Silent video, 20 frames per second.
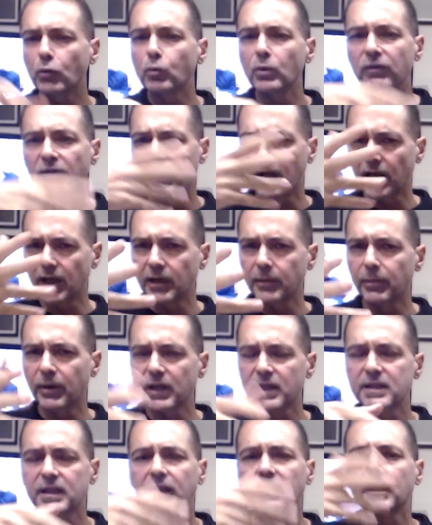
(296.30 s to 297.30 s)
in cui verrà
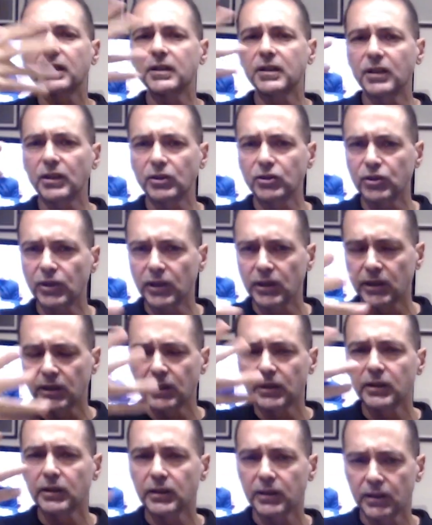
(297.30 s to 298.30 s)
ripresa da Nietzsche,
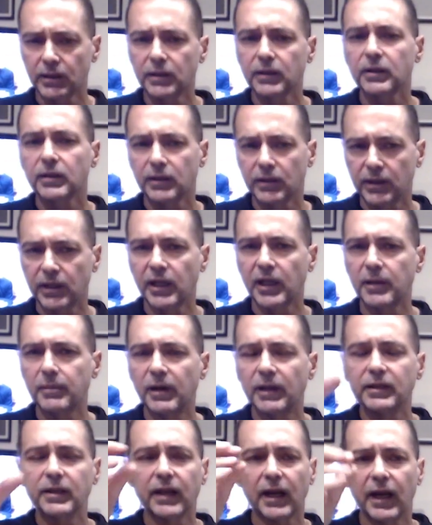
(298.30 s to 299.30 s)
che
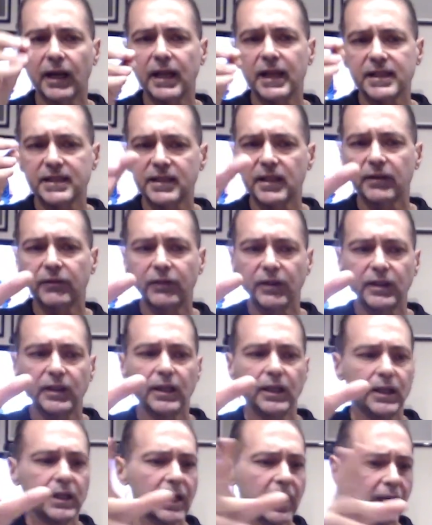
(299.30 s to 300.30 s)
ribadirà l'essere
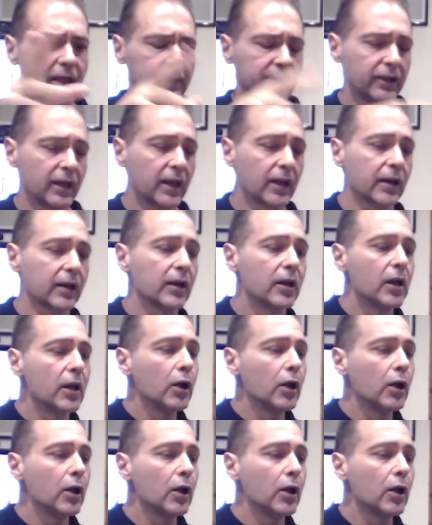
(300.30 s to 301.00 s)
fedeli alla terra.